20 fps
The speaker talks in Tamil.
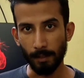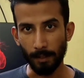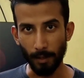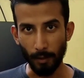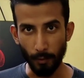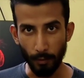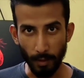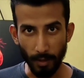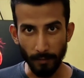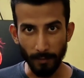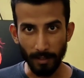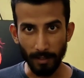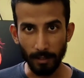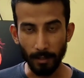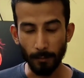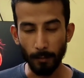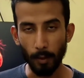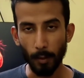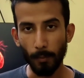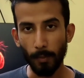ஹலோ ரூன்
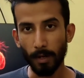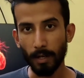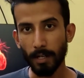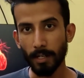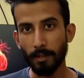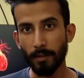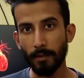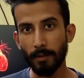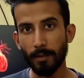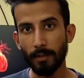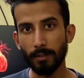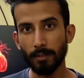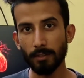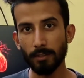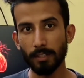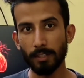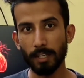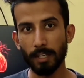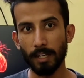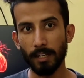வெல்கம் டு பாக்கெட் வீடியோஸ்
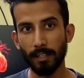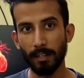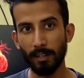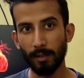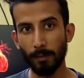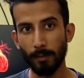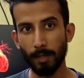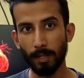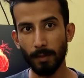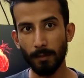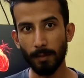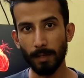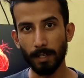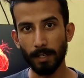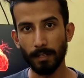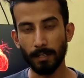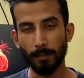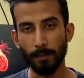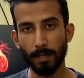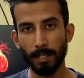நீங்கள் எல்லாம் கேள்விப்பட்டிருப்பீங்க
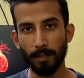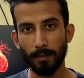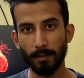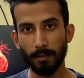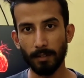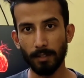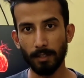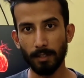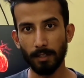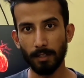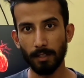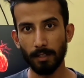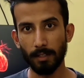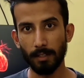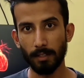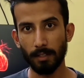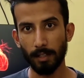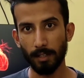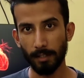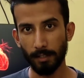இந்த மாதிரி வந்து
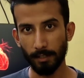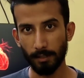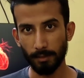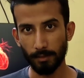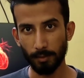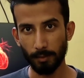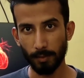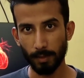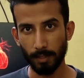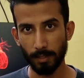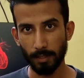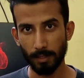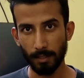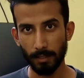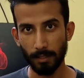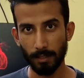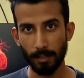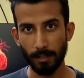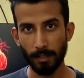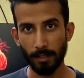கன்னட சூப்பர்
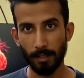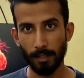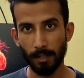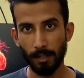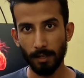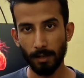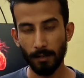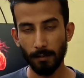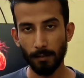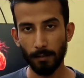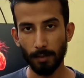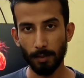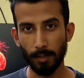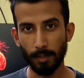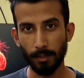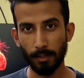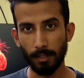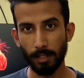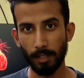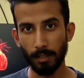ஸ்டார்
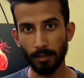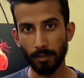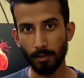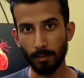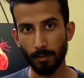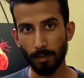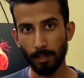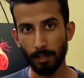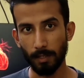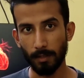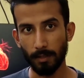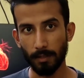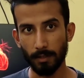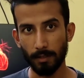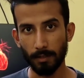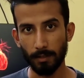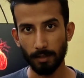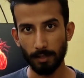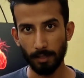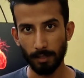புனித் ராஜ்குமார் அவர்
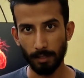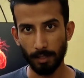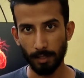வந்து